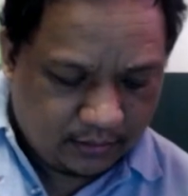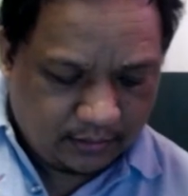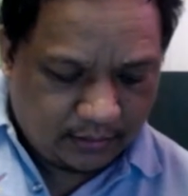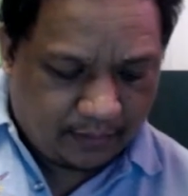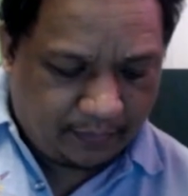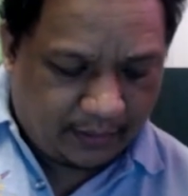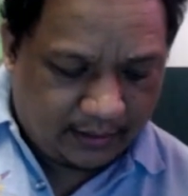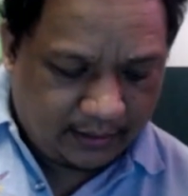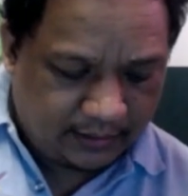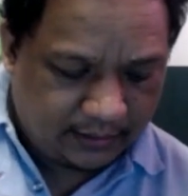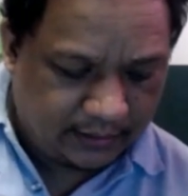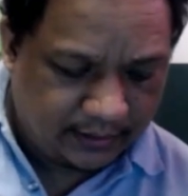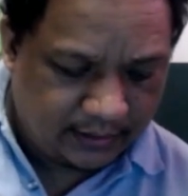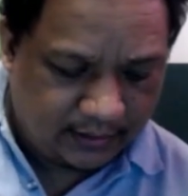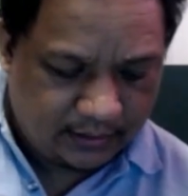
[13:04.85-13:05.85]

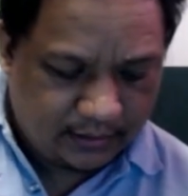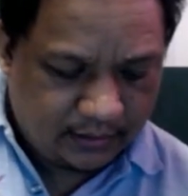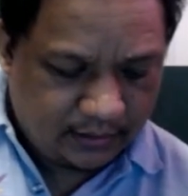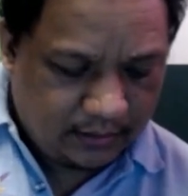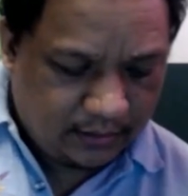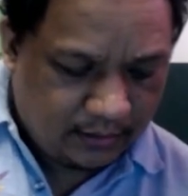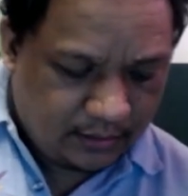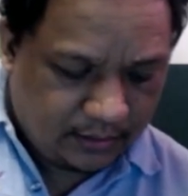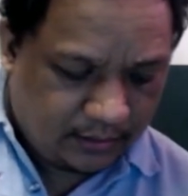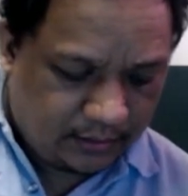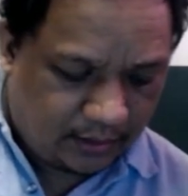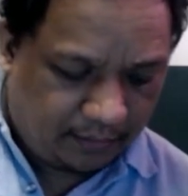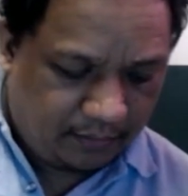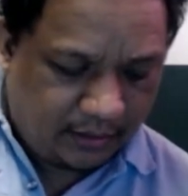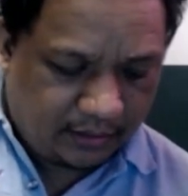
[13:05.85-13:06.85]
napakaganda niya.
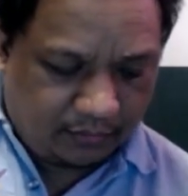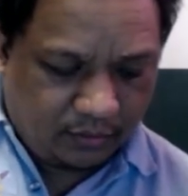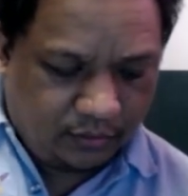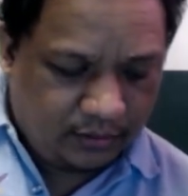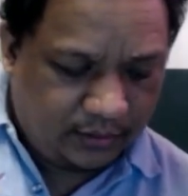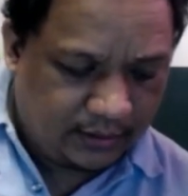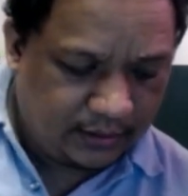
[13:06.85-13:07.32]
Tablet mode na